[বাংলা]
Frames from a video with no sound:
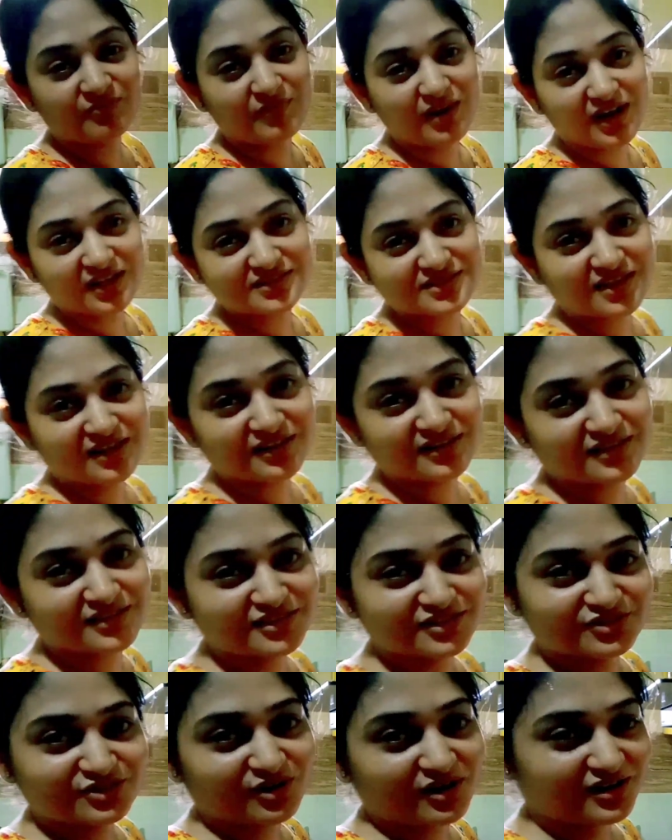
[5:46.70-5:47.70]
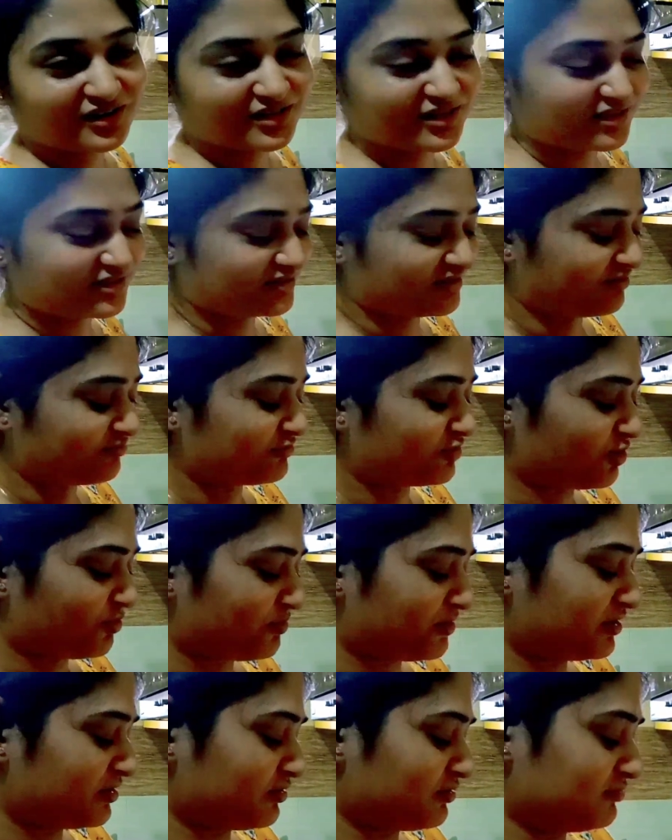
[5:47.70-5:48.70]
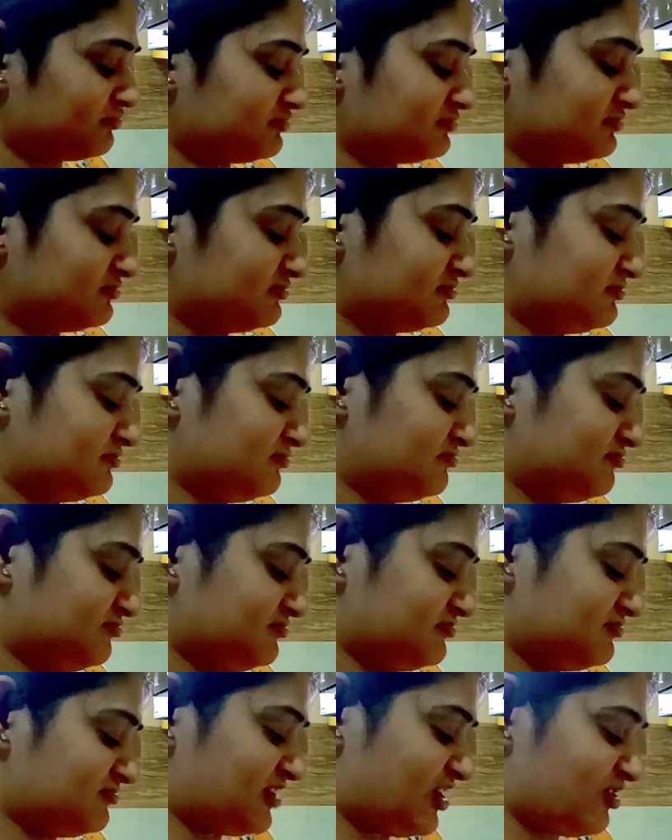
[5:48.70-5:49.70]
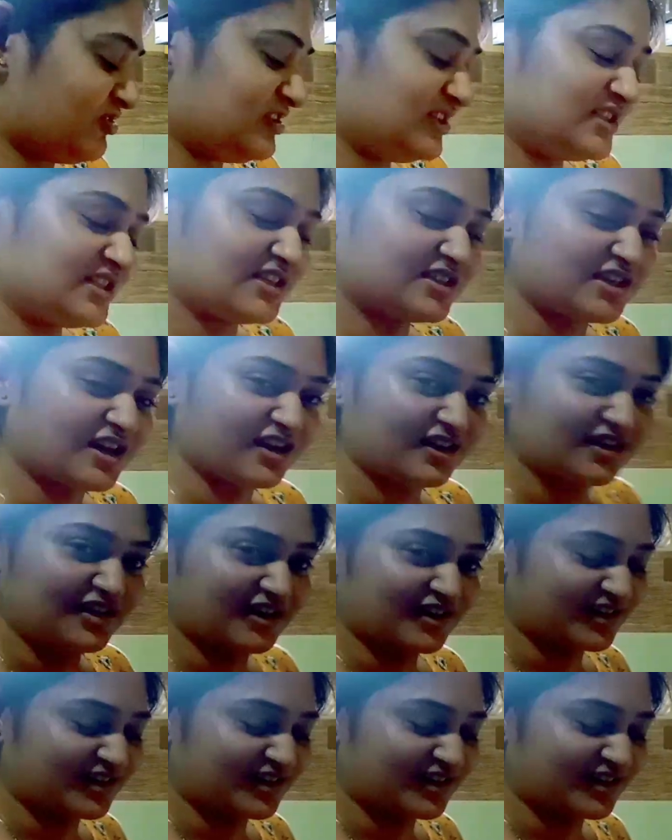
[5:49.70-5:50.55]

মা ছাড়িয়ে দিত আর খেতাম ডবাডব আর নিজে ছাড়িয়ে